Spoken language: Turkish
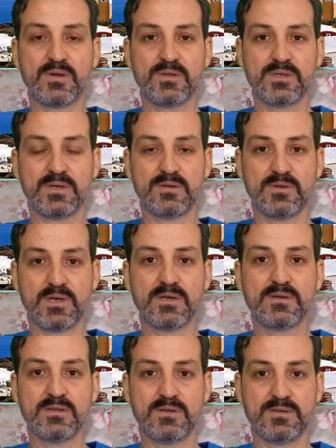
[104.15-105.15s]
Bu vakada
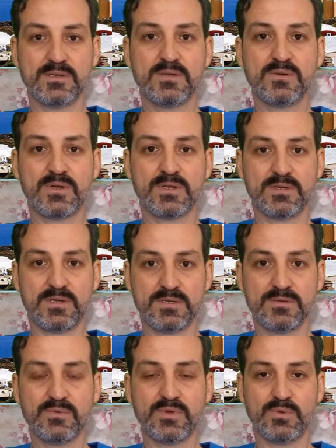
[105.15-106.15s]
hastalık
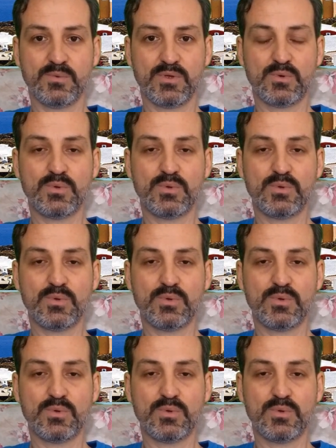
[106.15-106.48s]
23 Aralık